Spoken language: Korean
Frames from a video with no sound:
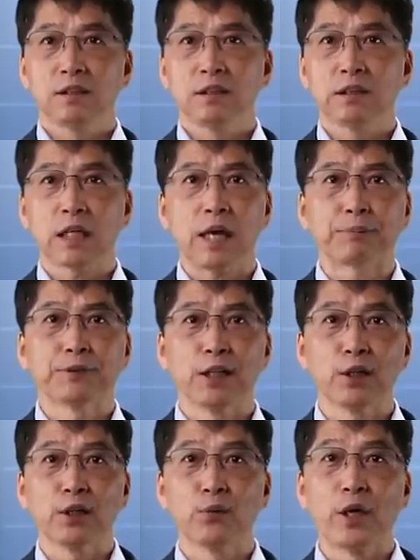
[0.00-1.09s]
이 사람
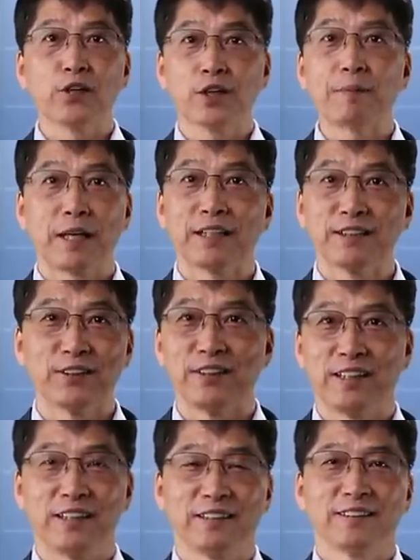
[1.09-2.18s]
갑자기 왜 이렇게 말하는
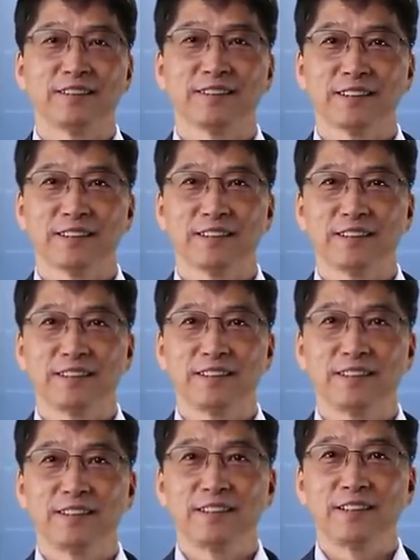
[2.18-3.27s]
거야?
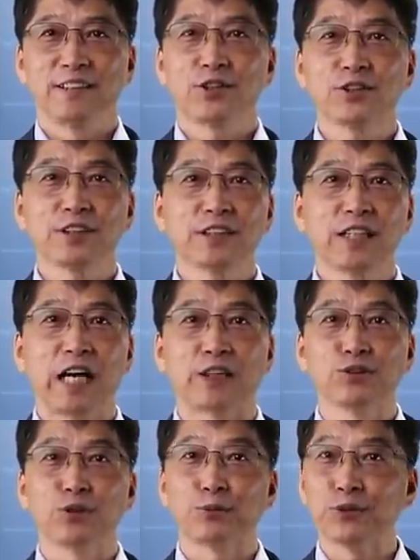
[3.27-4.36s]
흩어지지
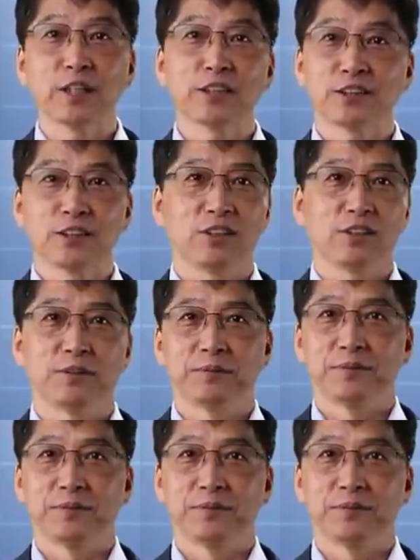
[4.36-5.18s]
않을 수 없었겠죠.